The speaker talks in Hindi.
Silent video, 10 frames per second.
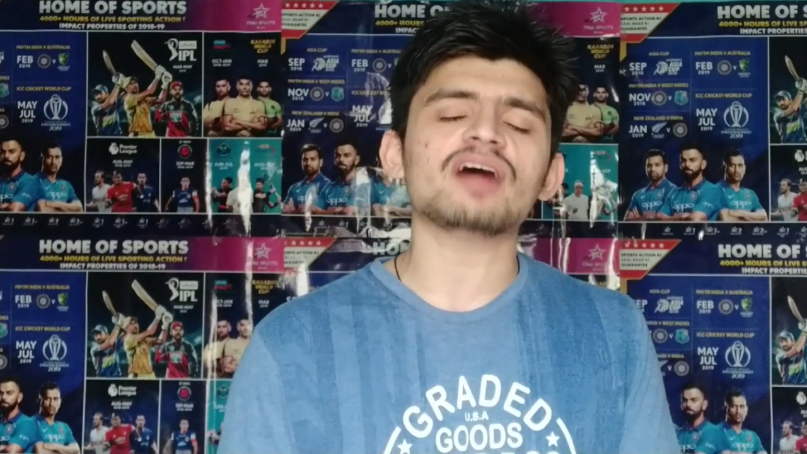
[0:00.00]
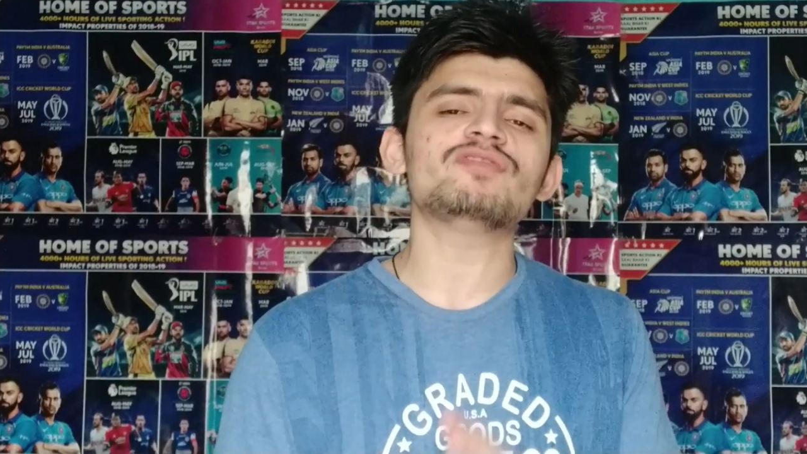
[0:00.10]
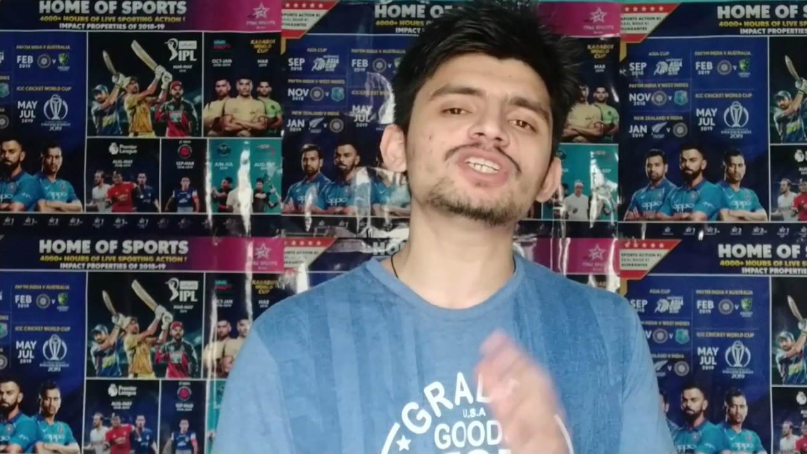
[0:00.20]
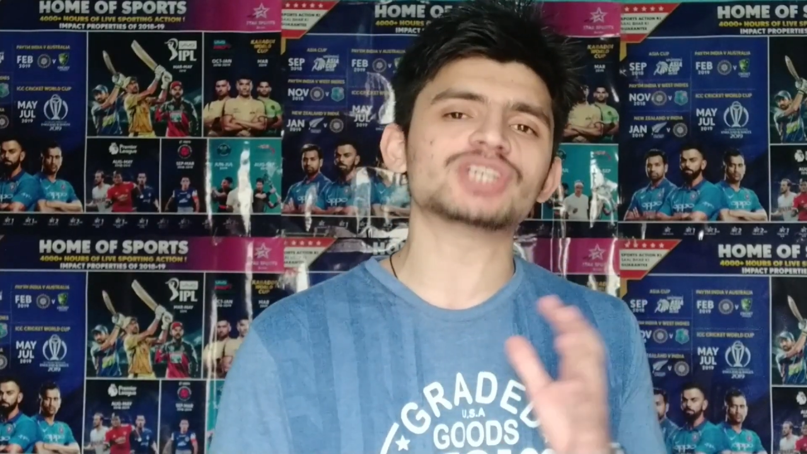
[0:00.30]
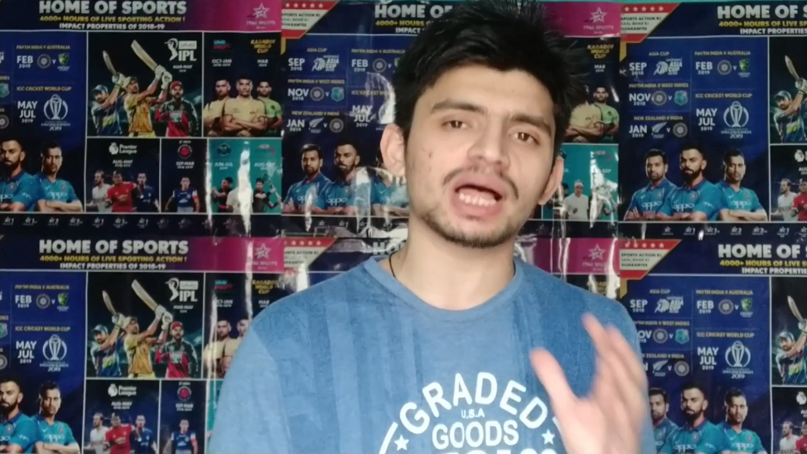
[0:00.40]

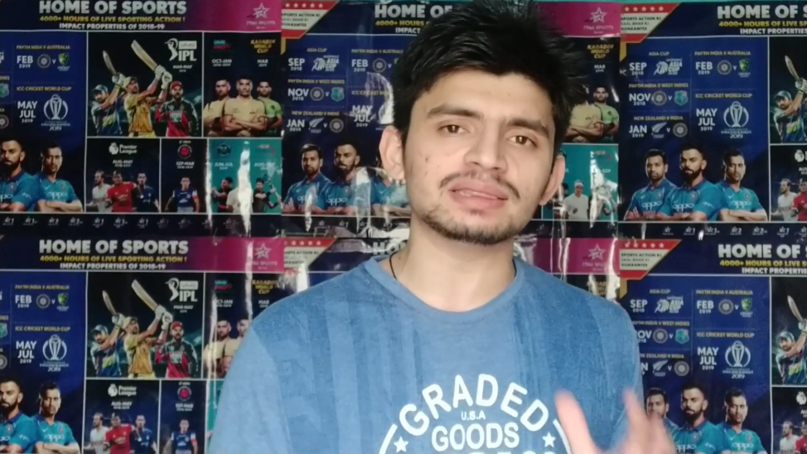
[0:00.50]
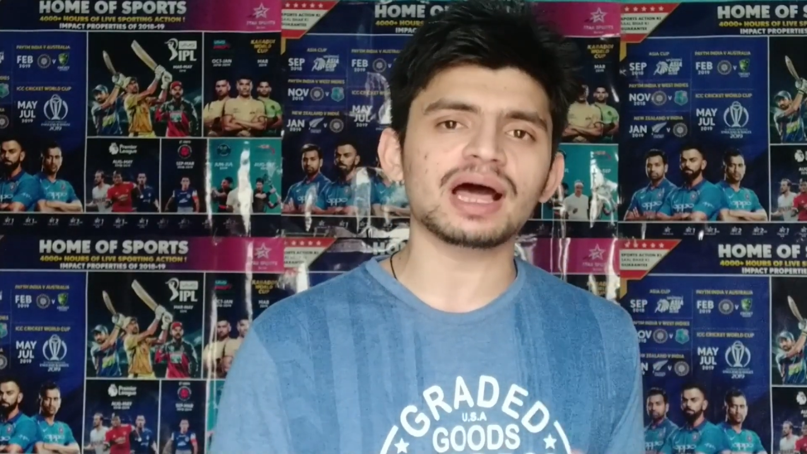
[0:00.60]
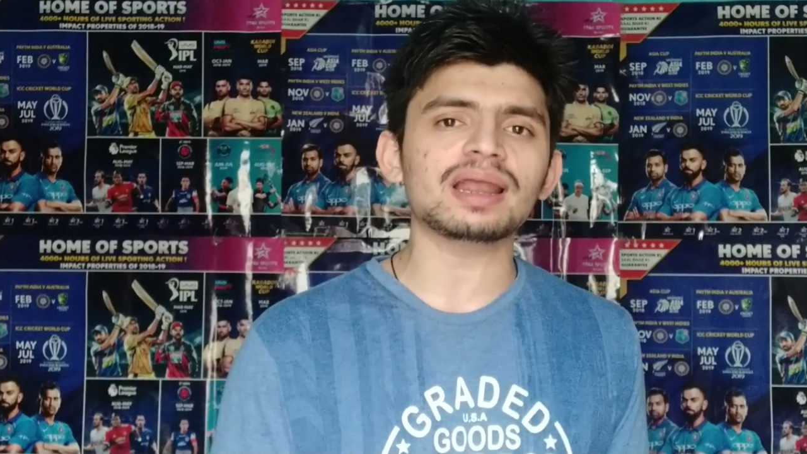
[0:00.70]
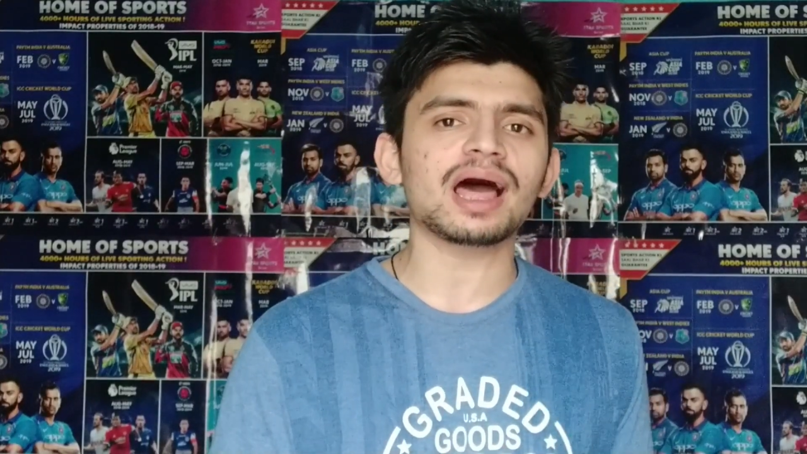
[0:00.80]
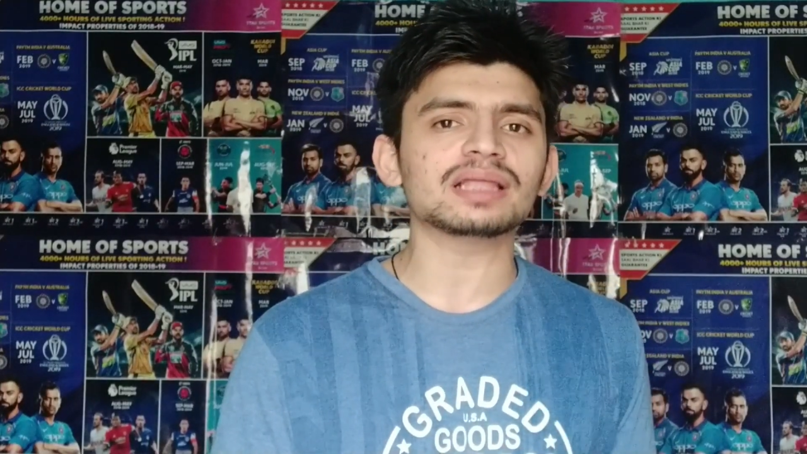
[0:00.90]
काफी
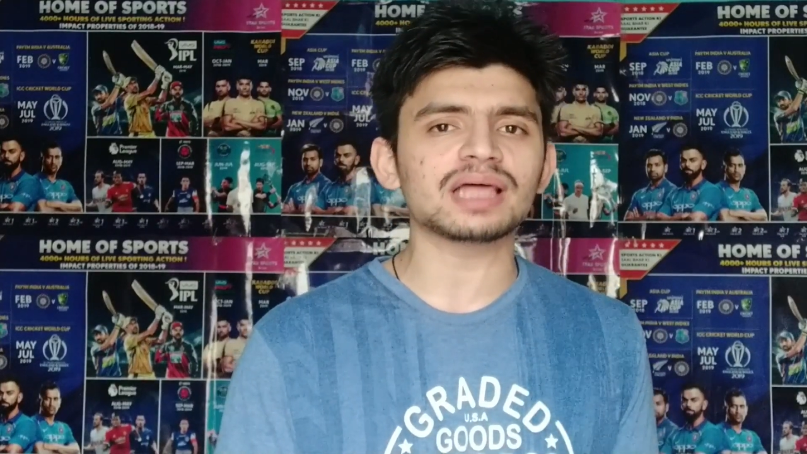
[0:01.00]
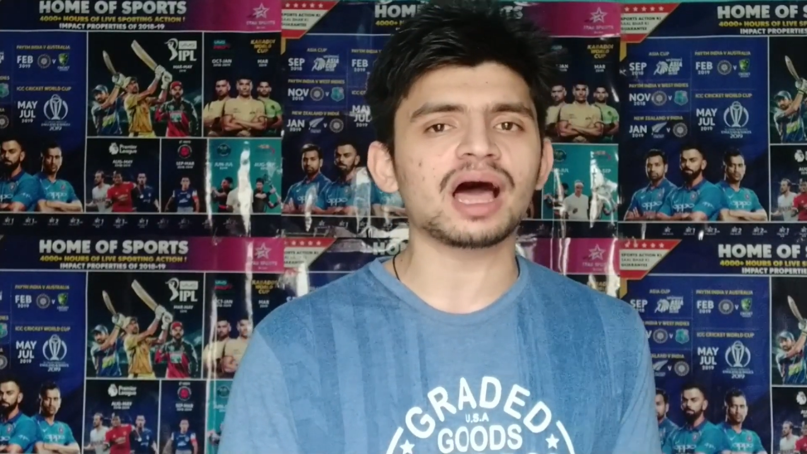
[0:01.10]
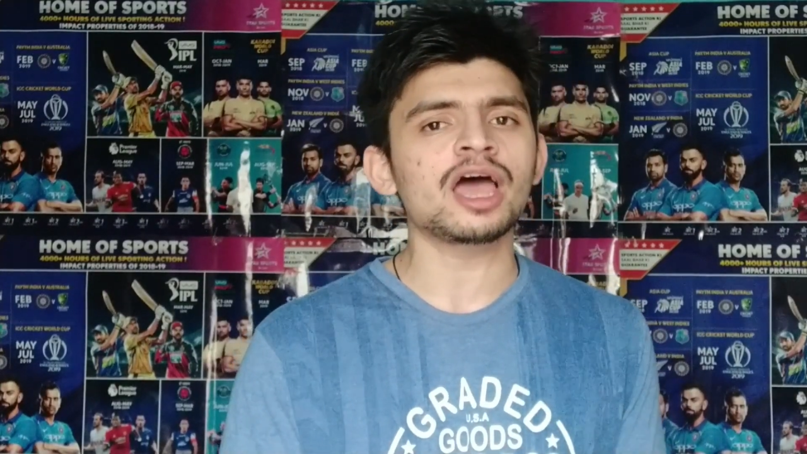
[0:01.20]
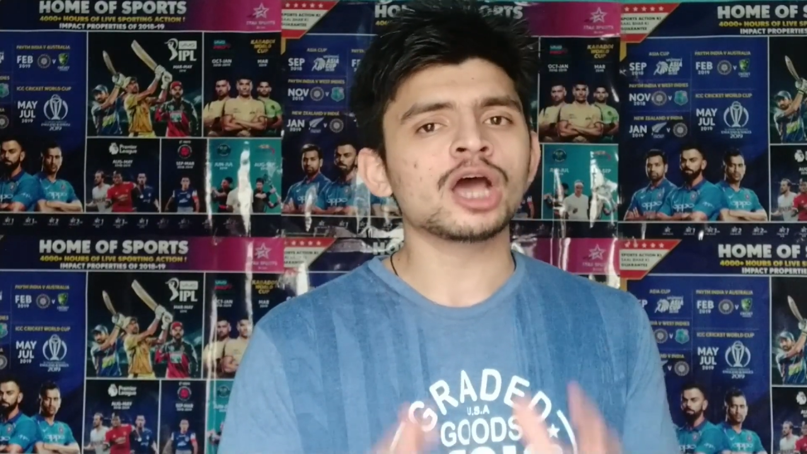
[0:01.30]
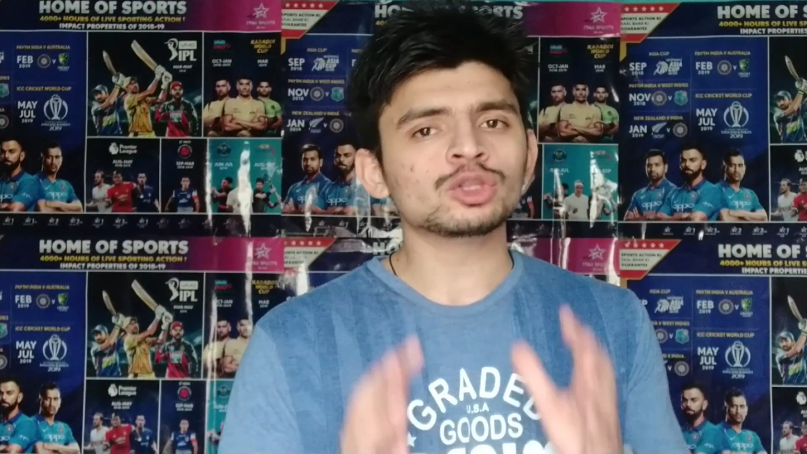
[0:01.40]
शानदार रहा था